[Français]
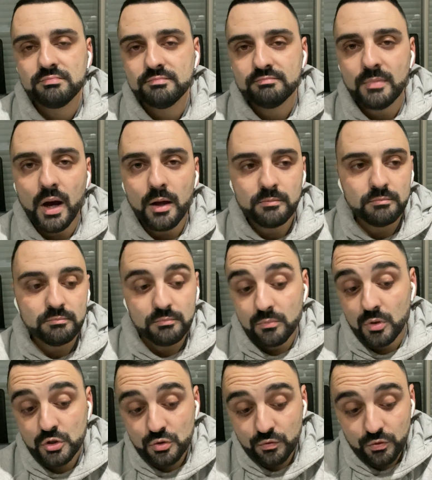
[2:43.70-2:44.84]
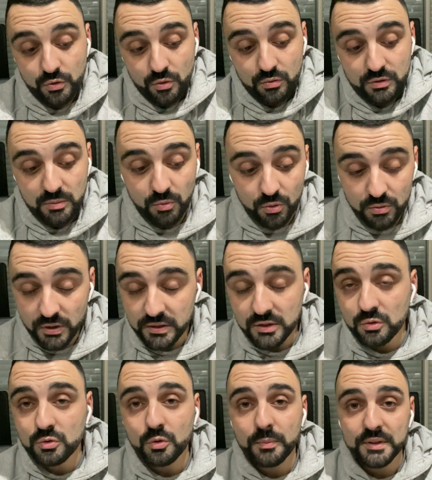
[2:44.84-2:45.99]
Ouais, moi je trouve qu'on est bon, on a des
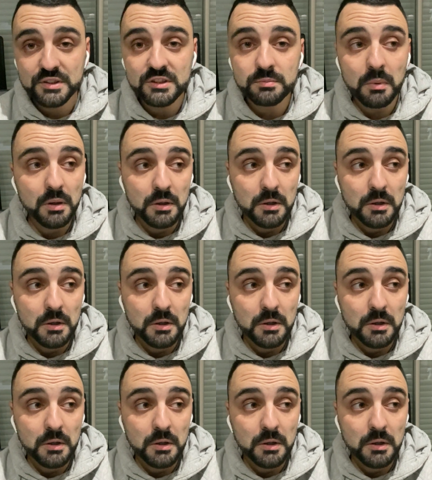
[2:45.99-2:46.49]
automatismes.